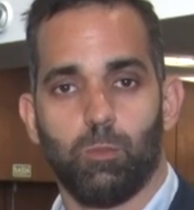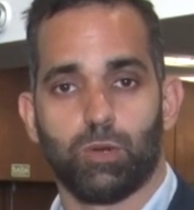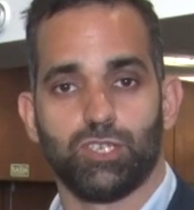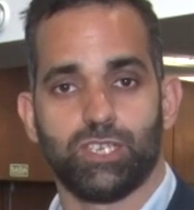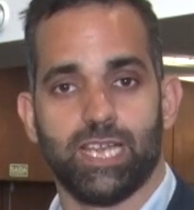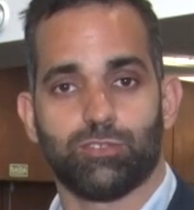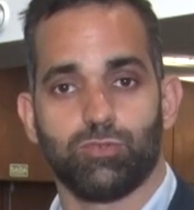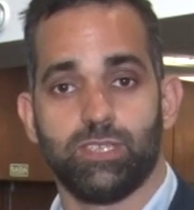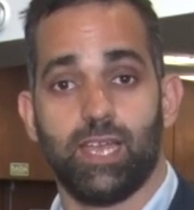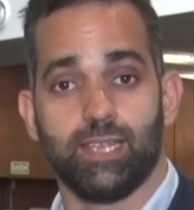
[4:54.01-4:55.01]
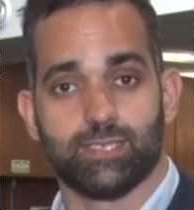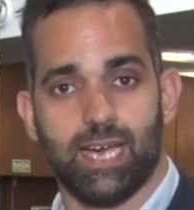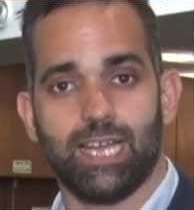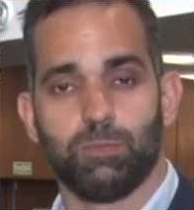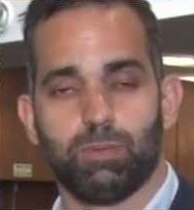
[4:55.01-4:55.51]
O projeto
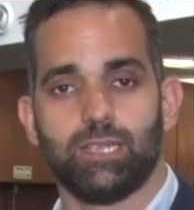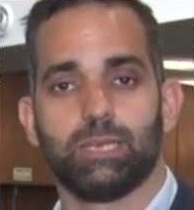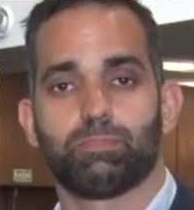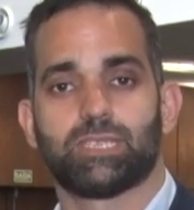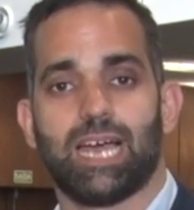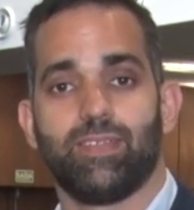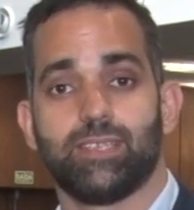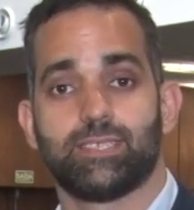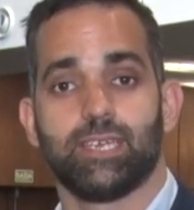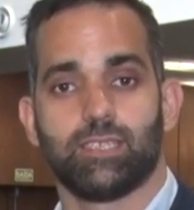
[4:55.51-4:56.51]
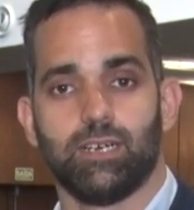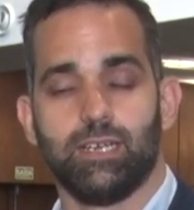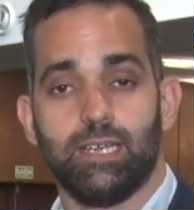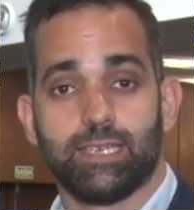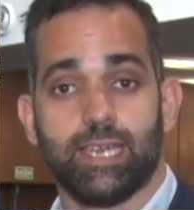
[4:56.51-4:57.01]
idealizado pela deputada Zeidan
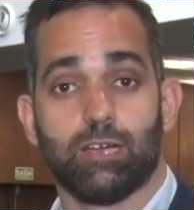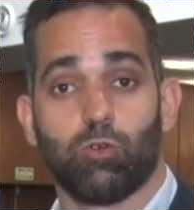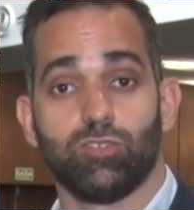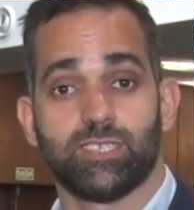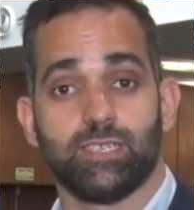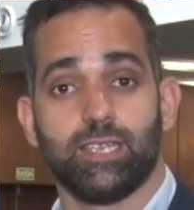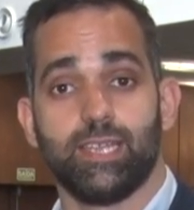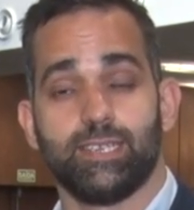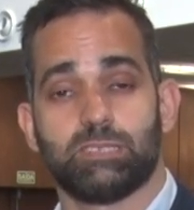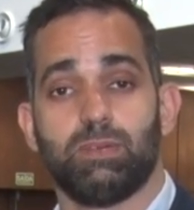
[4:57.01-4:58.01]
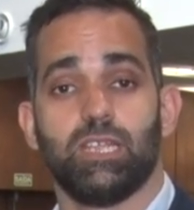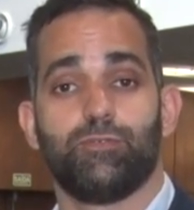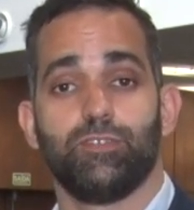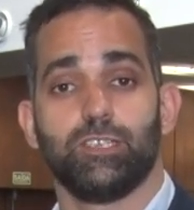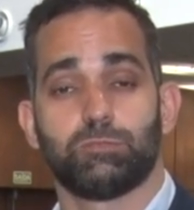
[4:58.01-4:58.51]
quer conceder esse
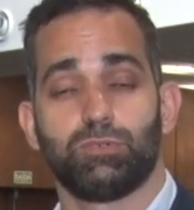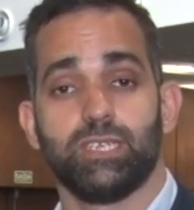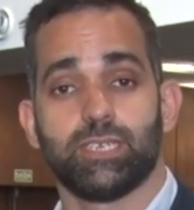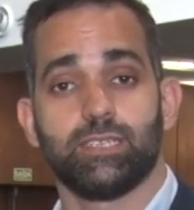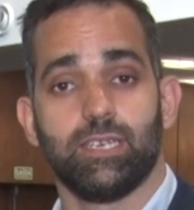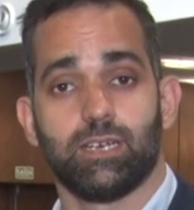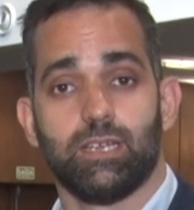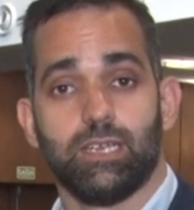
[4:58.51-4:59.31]
benefício por entender